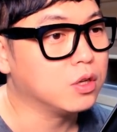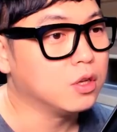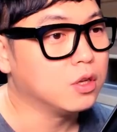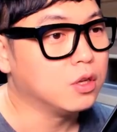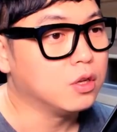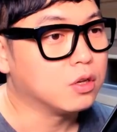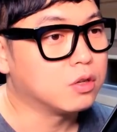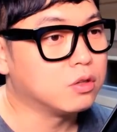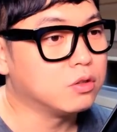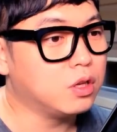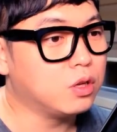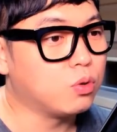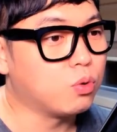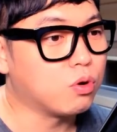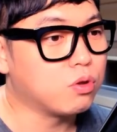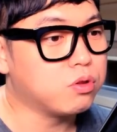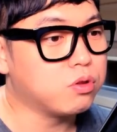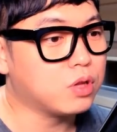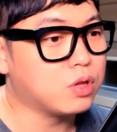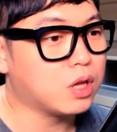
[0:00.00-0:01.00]
근데
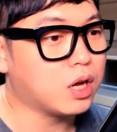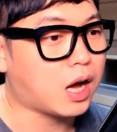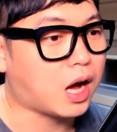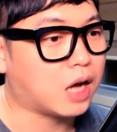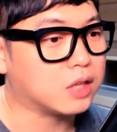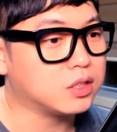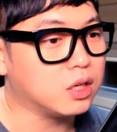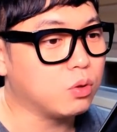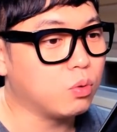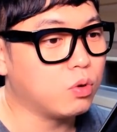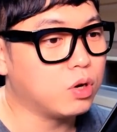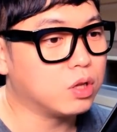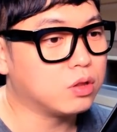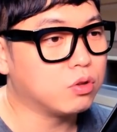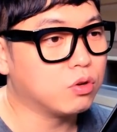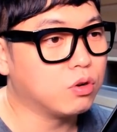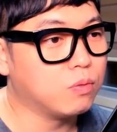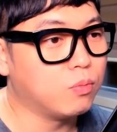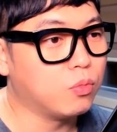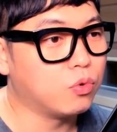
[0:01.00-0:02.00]
여기서 내가 가장
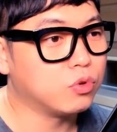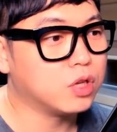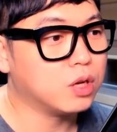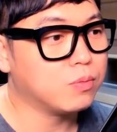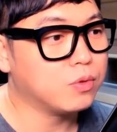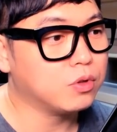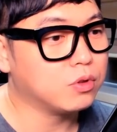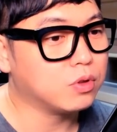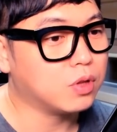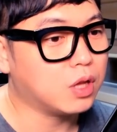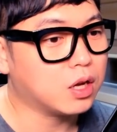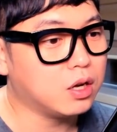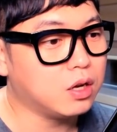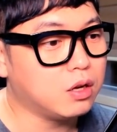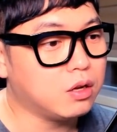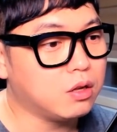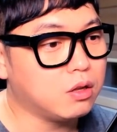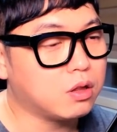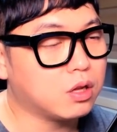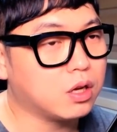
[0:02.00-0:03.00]
놀랬던 건 뭐냐면
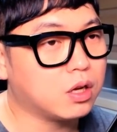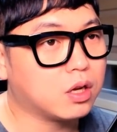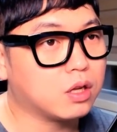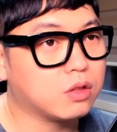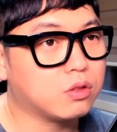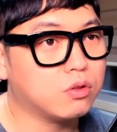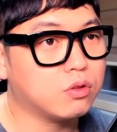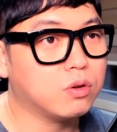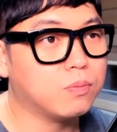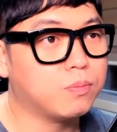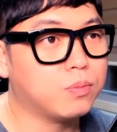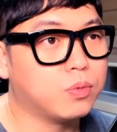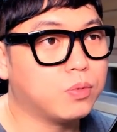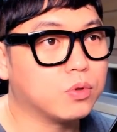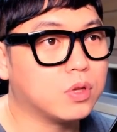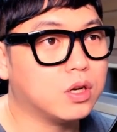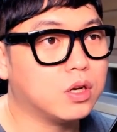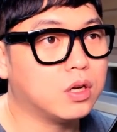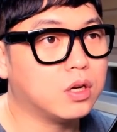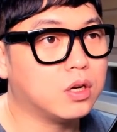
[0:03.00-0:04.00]
내가 생각했던
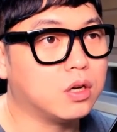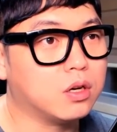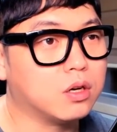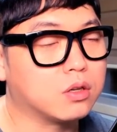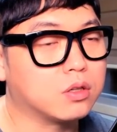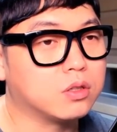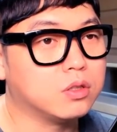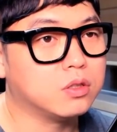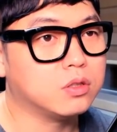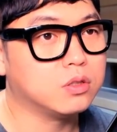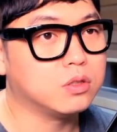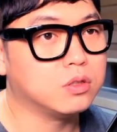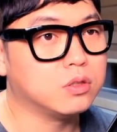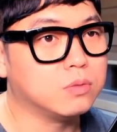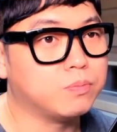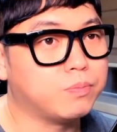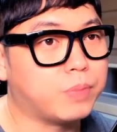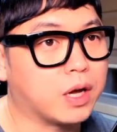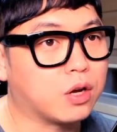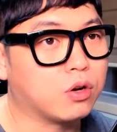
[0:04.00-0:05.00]
것보다
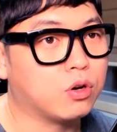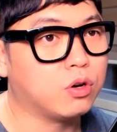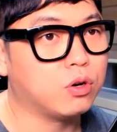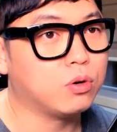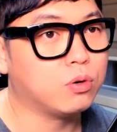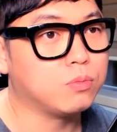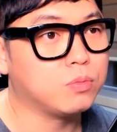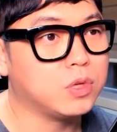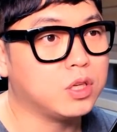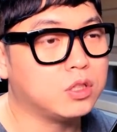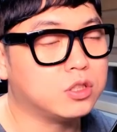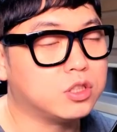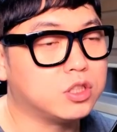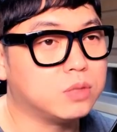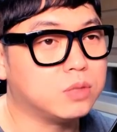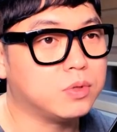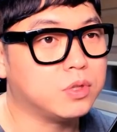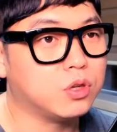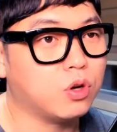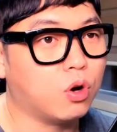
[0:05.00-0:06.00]
그 베컴이
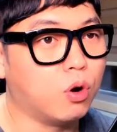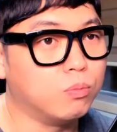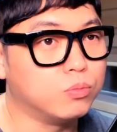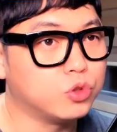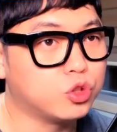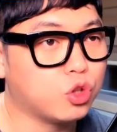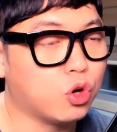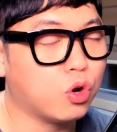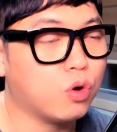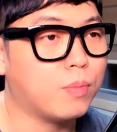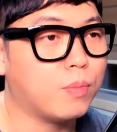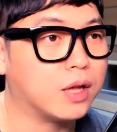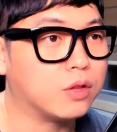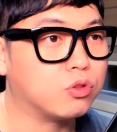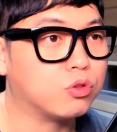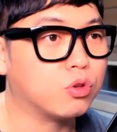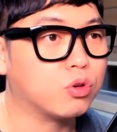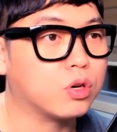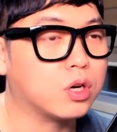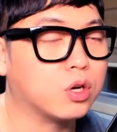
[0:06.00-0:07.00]
집이 엄청
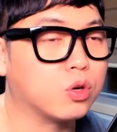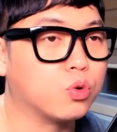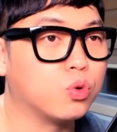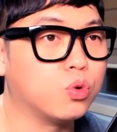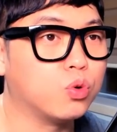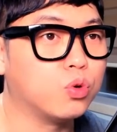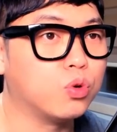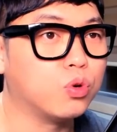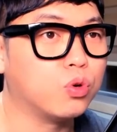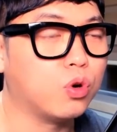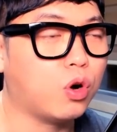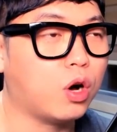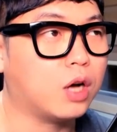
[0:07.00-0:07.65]
많더라고.